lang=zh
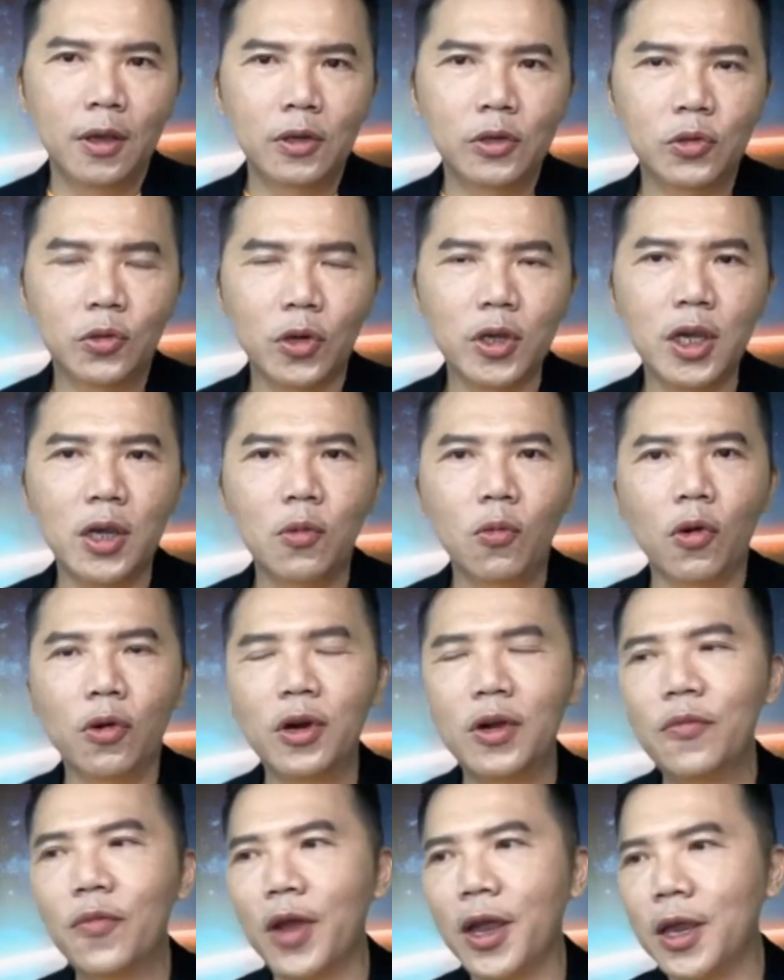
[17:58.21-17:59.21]
所以我
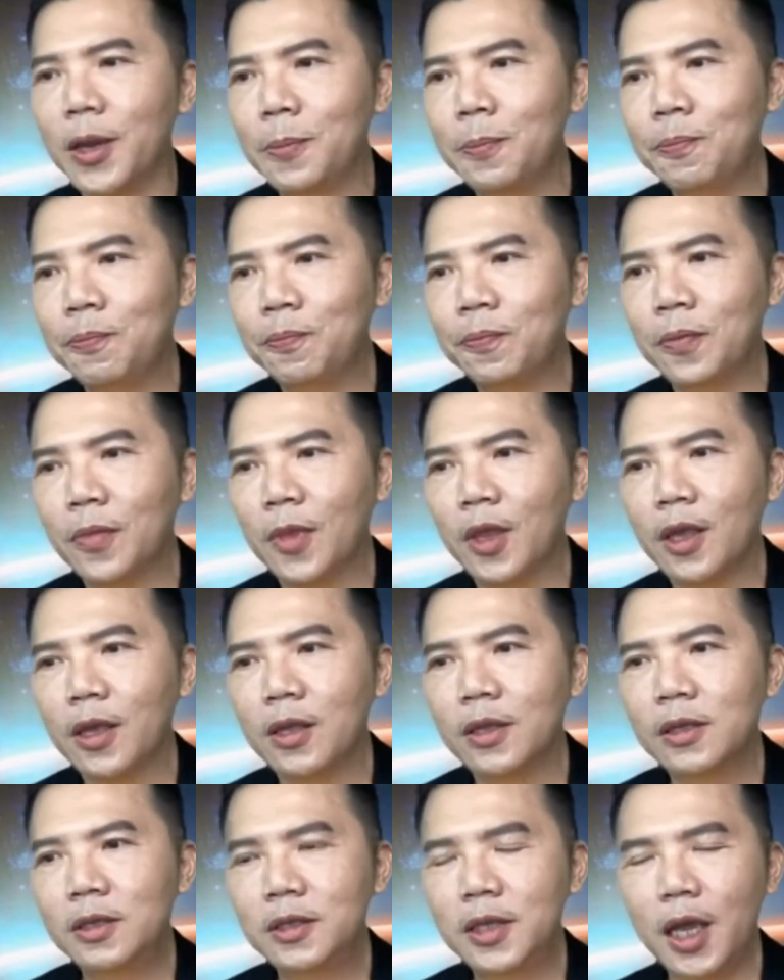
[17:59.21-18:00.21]
认为，
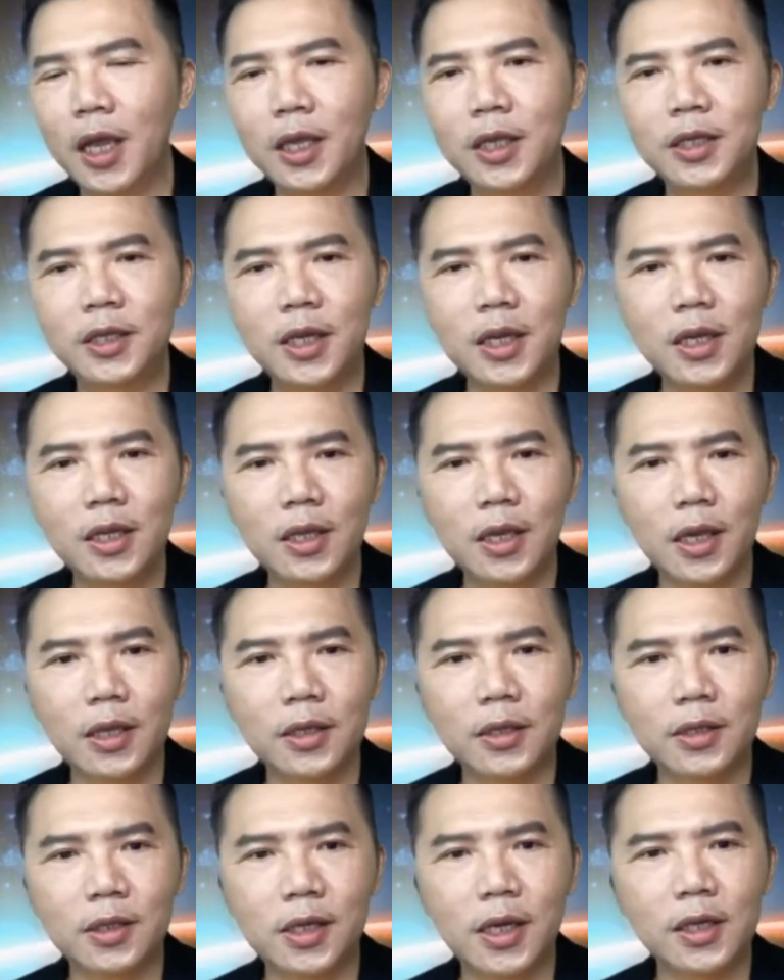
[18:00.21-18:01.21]
在今
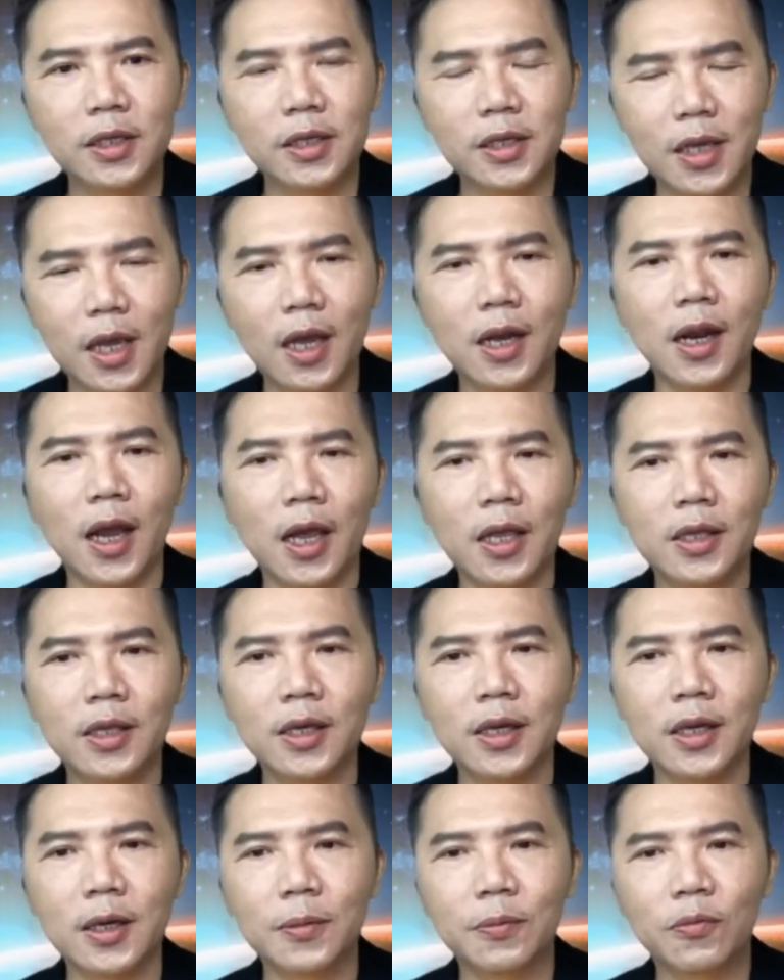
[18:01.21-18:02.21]
年接下来
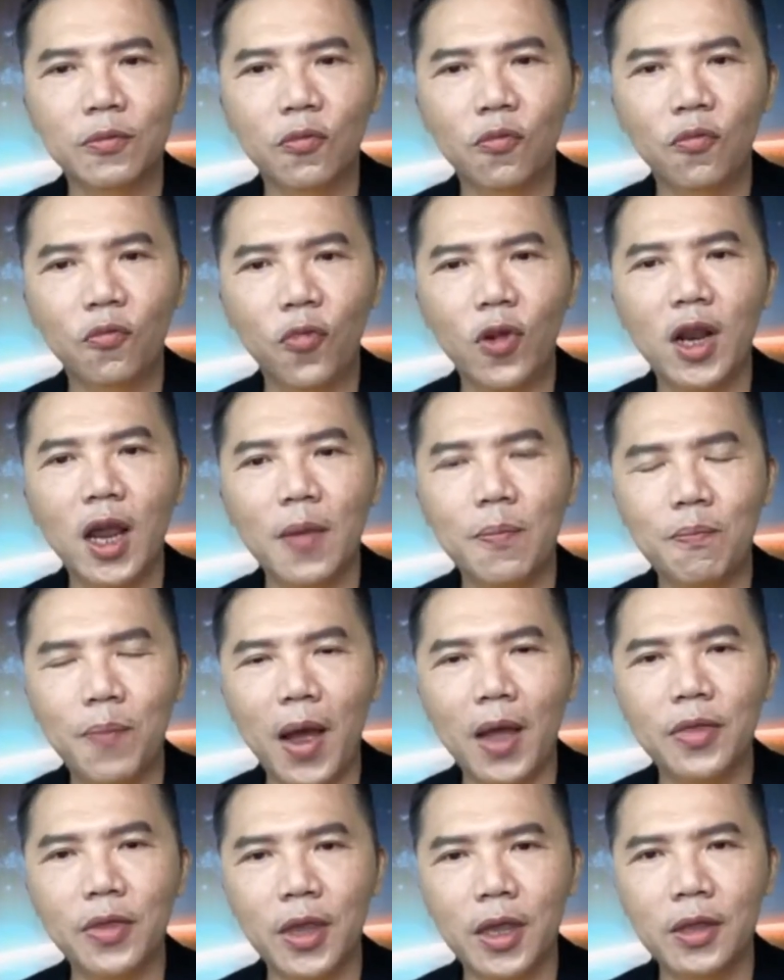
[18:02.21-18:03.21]
的未来
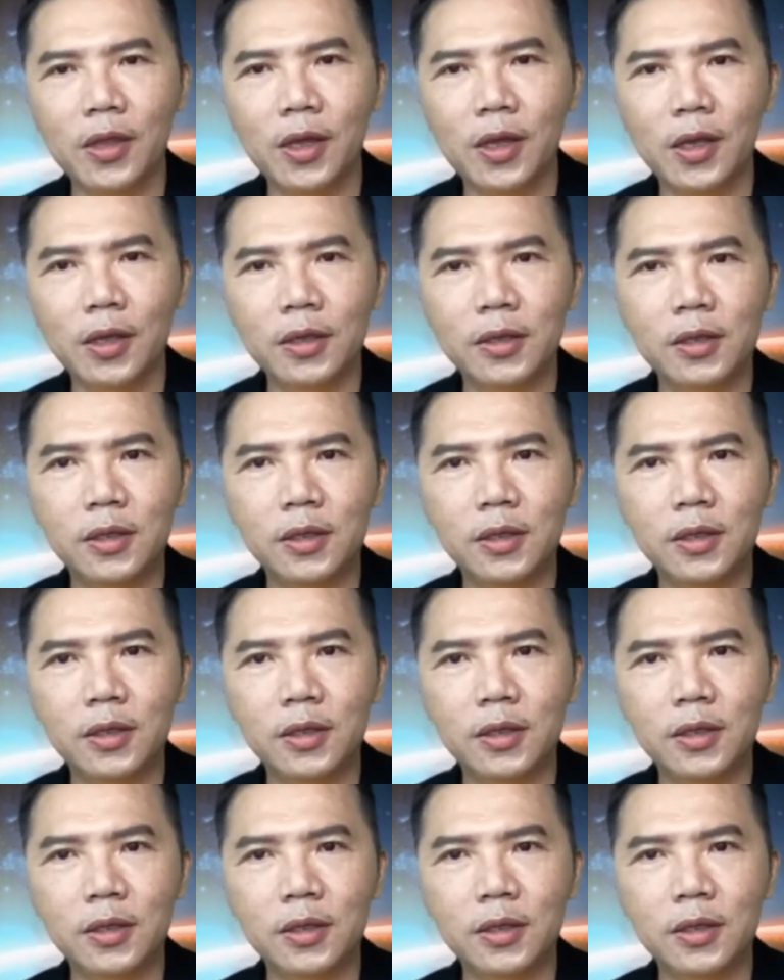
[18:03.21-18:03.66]
半年呢，